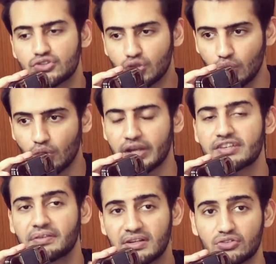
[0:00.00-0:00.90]
जो लोग इस
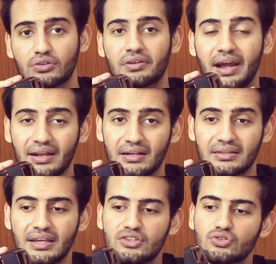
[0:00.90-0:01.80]
फ्रेग्रेंस को ट्राई
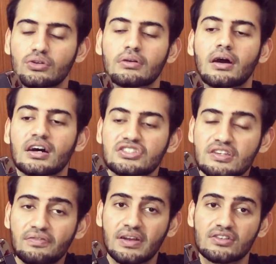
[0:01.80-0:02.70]
करते हैं जो लोग
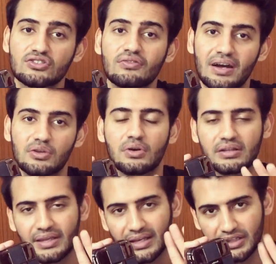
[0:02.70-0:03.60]
अच्छी फ्रेग्रेंस को वैल्यू
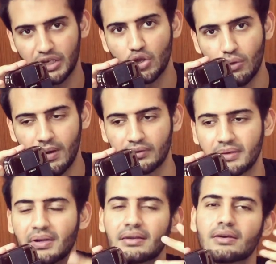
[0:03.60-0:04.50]
करते हैं दे नो अबाउट इट
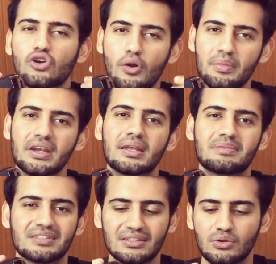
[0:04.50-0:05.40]
बट कम्युनिटी में
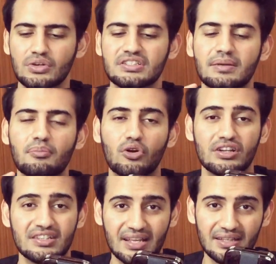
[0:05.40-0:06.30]
ज़्यादा लोग इसे
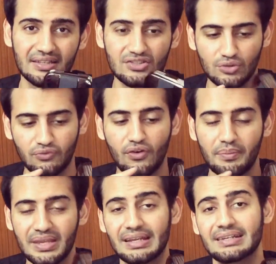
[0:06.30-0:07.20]
इंपॉर्टेंट नहीं देते सो फॉर
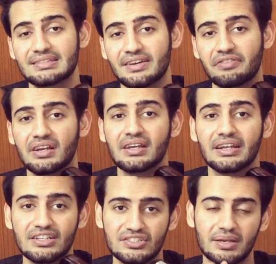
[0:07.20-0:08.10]
मी इट इज डेफिनेटली
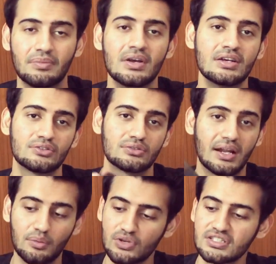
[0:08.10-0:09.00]
हिडन जैम तो
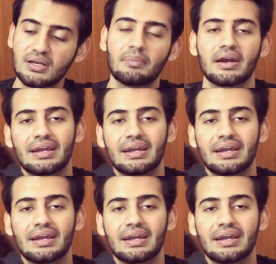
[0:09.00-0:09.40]
दैट वॉज नंबर